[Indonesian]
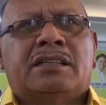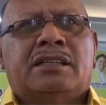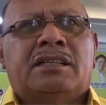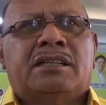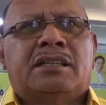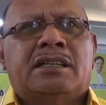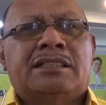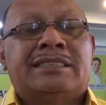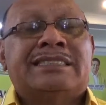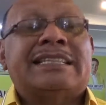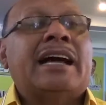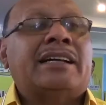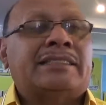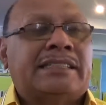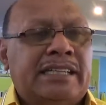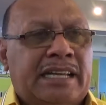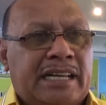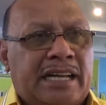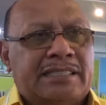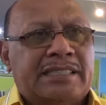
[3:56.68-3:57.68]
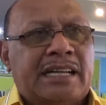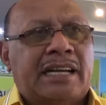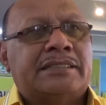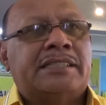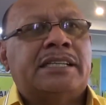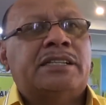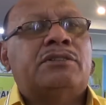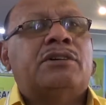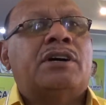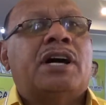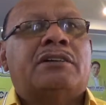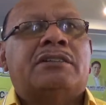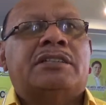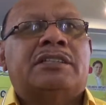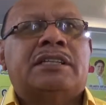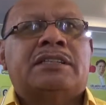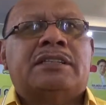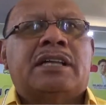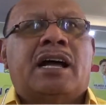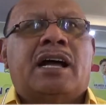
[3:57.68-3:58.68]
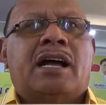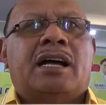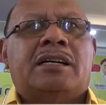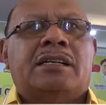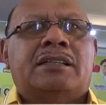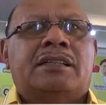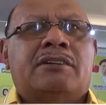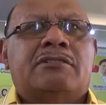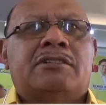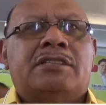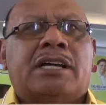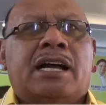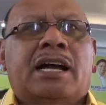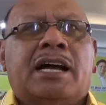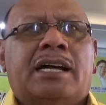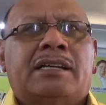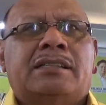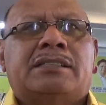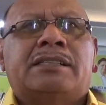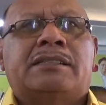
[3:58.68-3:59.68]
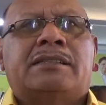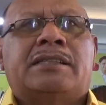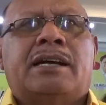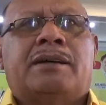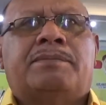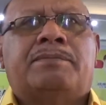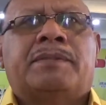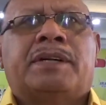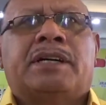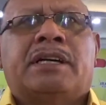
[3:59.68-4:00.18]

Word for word: uh, saksi ya. Saksi itu harus kita kita usahakan setiap